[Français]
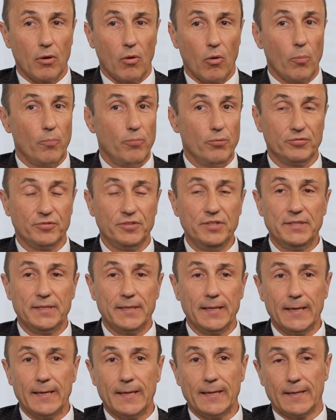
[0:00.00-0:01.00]
on peut
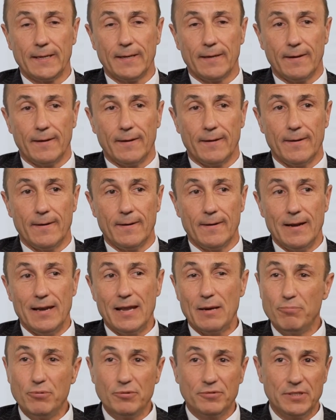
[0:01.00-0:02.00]
citer
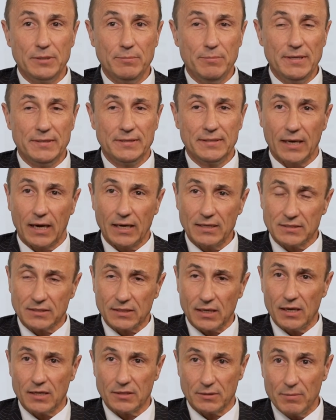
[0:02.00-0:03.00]
la possibilité
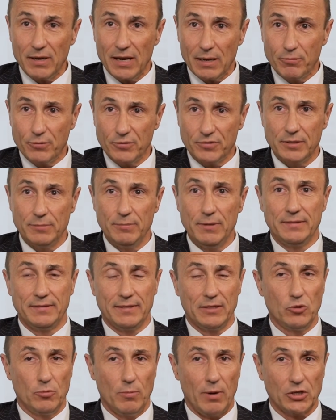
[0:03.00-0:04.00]
restreinte, mais la
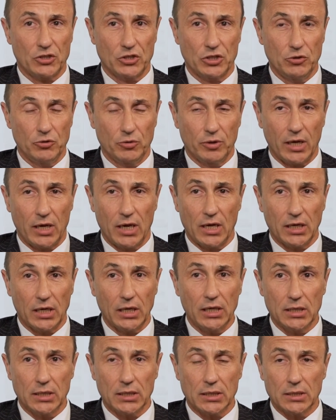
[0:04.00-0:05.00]
possibilité de marcher de gré à
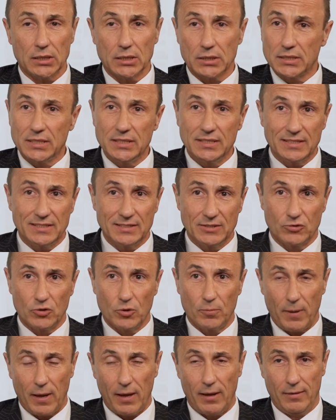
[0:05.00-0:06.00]
gré, qui n'existe
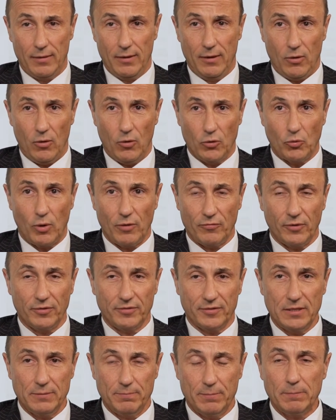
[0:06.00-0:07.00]
pas en droit
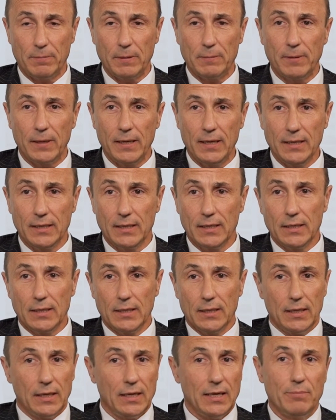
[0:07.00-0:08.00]
français des PPP,
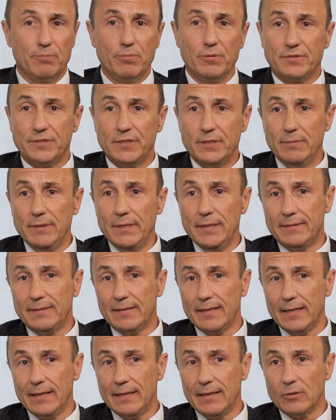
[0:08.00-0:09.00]
la
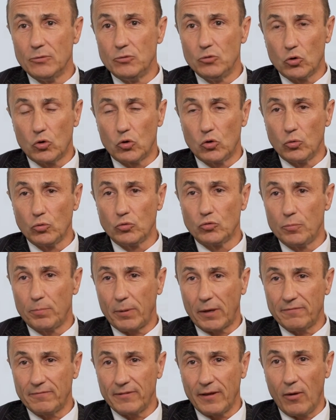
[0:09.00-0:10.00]
possibilité de clauses de
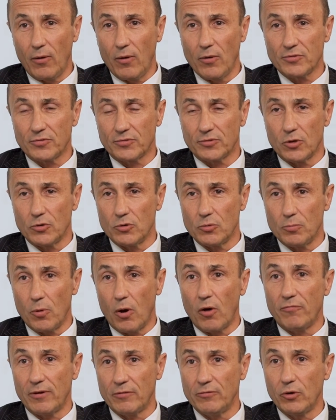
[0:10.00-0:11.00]
préférence euh,
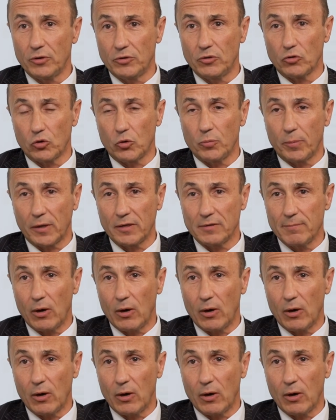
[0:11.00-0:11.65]
en faveur des entreprises